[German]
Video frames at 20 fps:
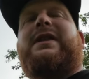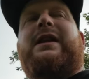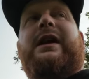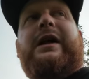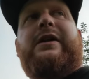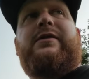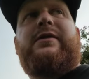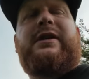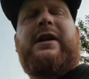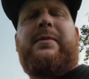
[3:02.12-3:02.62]

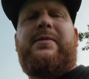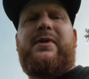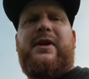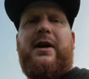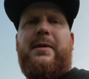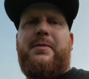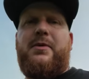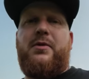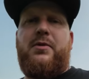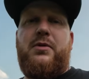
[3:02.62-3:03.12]
also ich habe sie
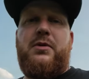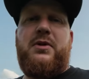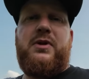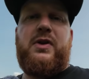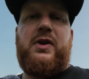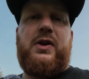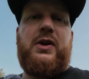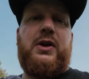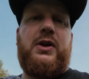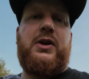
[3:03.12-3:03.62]

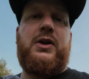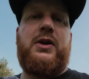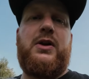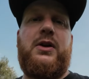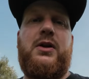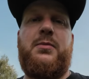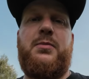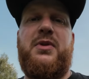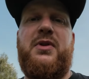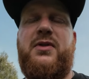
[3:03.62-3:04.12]
abgeholt,
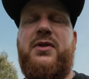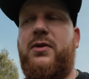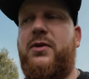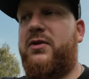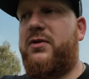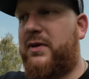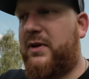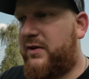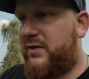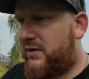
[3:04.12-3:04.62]

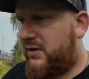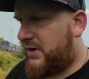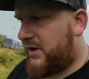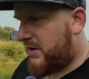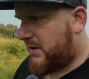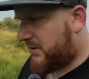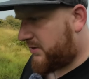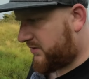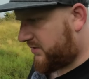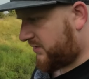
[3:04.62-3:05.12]

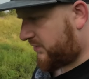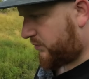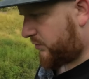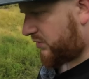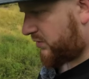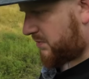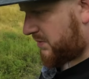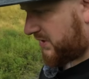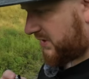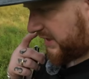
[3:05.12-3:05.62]
beziehungsweise sie
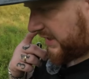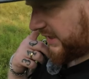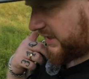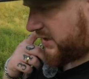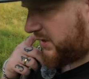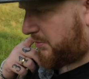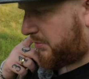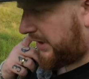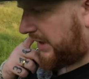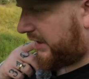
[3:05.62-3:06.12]
wurde mir
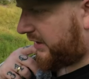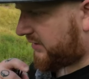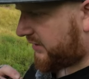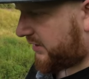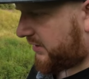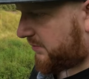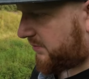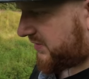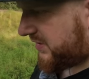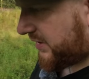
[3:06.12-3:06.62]
direkt gebracht
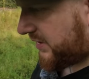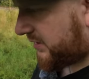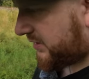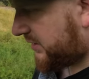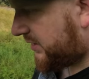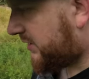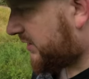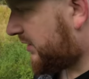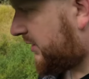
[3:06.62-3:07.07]
an dem Tag.